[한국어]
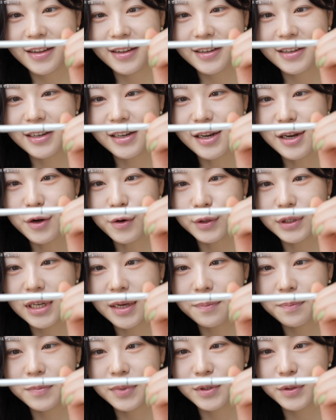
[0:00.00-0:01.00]
클리오
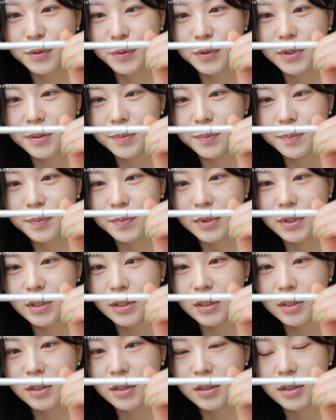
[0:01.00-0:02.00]
샤프
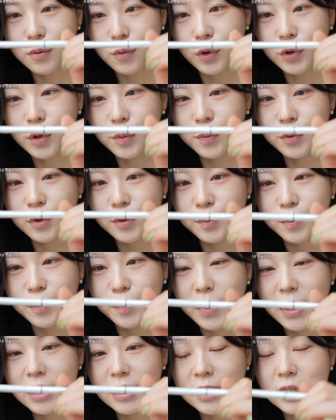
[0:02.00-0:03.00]
소심플
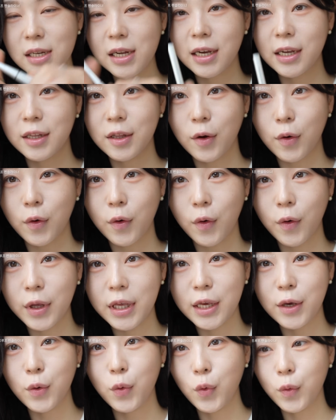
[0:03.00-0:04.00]
워터프루프 펜슬 라이너
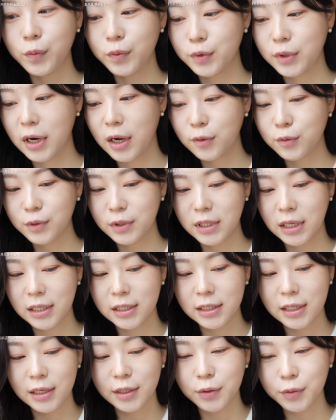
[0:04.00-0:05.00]
이 호 브라운
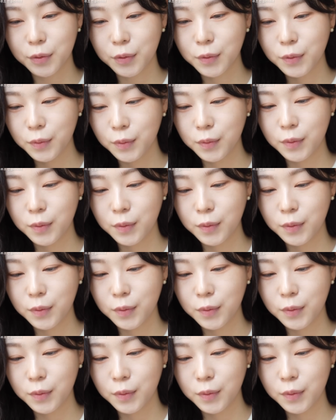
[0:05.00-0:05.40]
색상으로